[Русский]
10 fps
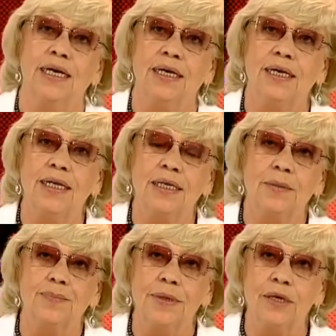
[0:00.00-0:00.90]
и над
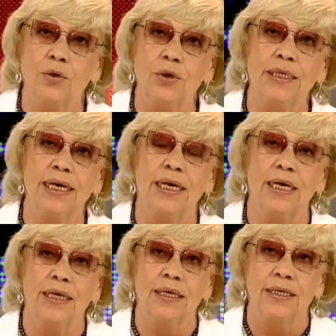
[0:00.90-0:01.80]
природой
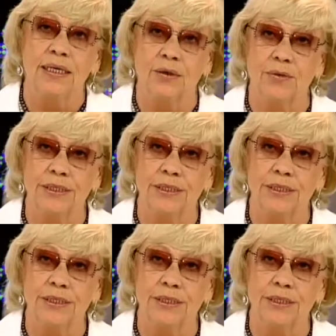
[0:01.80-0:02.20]
такого